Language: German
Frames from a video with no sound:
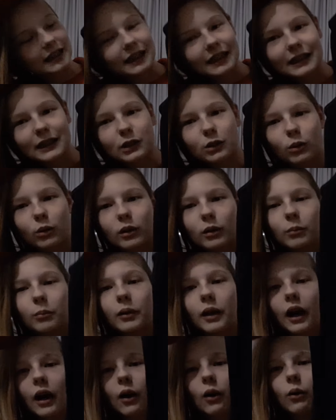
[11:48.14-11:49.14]
ganz, ganz
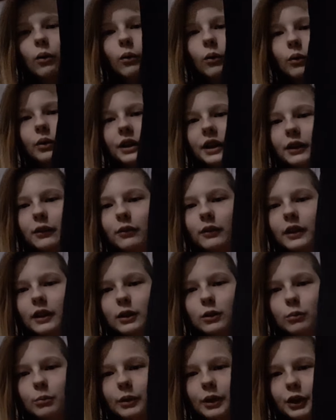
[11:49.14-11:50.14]
dunkelblau und ich finde
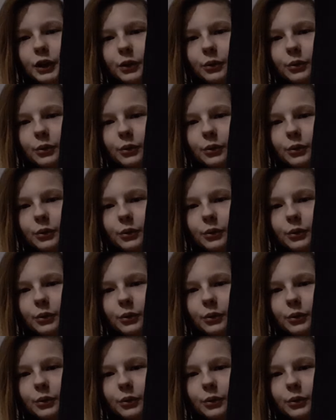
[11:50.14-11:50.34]
das super